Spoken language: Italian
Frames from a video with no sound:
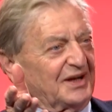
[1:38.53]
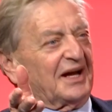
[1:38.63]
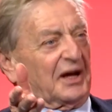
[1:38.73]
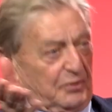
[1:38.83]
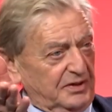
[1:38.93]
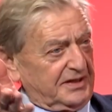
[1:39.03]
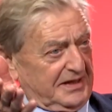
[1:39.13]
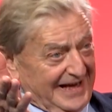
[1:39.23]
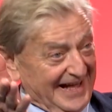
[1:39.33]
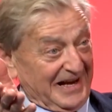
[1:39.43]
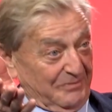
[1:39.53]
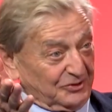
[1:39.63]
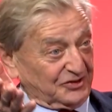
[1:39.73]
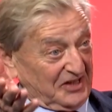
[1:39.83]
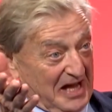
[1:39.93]
e quindi l'eremo
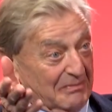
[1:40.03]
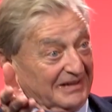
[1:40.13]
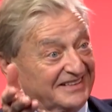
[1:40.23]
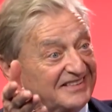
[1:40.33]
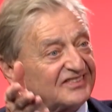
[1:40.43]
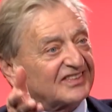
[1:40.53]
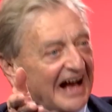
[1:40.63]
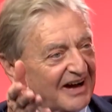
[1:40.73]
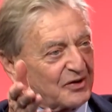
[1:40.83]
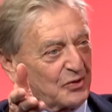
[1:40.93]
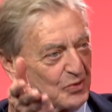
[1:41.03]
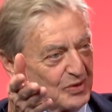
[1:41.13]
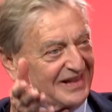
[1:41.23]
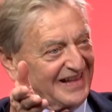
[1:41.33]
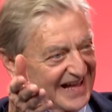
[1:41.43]
si chiama di San
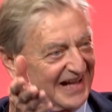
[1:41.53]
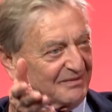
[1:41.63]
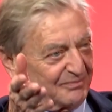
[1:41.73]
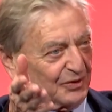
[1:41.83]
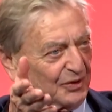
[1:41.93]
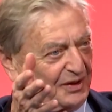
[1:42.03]
Guglielmo